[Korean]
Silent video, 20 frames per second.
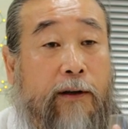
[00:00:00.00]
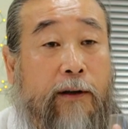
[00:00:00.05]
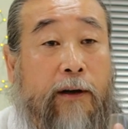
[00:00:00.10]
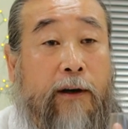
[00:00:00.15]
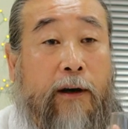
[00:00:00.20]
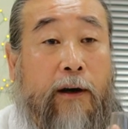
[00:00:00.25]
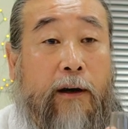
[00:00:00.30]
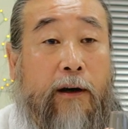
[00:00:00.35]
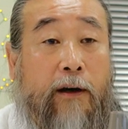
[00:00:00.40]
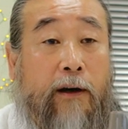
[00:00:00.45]

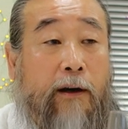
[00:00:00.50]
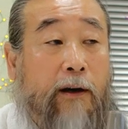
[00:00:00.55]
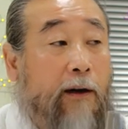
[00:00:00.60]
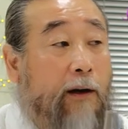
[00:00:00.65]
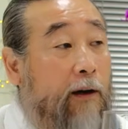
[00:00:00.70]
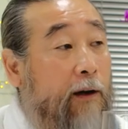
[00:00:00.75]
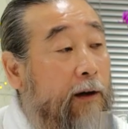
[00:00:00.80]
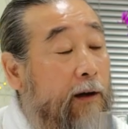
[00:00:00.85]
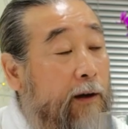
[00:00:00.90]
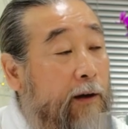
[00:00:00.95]
아,
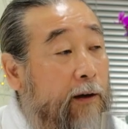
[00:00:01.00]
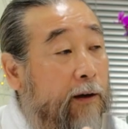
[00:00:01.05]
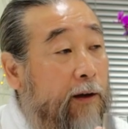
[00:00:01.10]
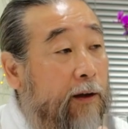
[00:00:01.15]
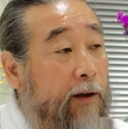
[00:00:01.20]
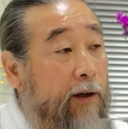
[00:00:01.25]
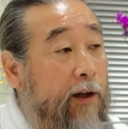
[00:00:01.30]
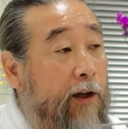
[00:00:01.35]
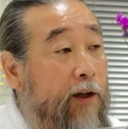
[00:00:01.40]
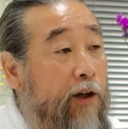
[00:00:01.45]

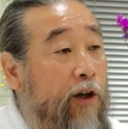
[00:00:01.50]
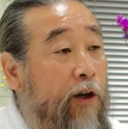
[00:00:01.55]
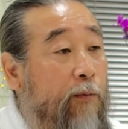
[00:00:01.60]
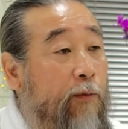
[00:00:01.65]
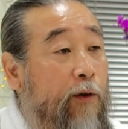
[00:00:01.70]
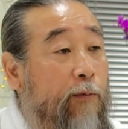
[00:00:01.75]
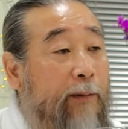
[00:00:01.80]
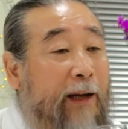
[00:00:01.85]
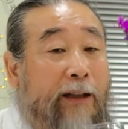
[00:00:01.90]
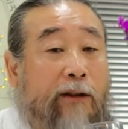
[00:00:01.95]
이
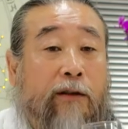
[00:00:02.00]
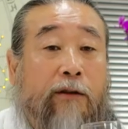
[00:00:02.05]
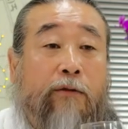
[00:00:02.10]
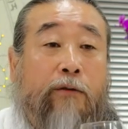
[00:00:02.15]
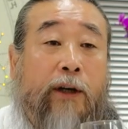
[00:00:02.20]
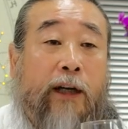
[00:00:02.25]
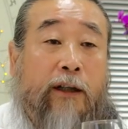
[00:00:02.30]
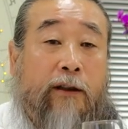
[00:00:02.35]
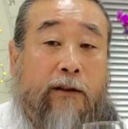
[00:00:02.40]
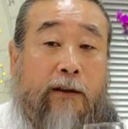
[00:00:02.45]
컵을 만들러
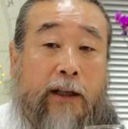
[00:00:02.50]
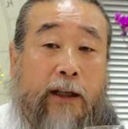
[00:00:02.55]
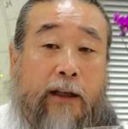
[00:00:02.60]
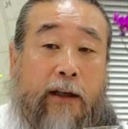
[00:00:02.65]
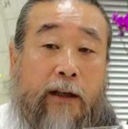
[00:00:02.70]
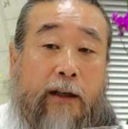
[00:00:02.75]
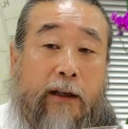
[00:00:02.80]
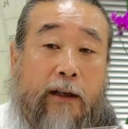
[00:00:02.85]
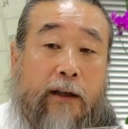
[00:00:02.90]
가는데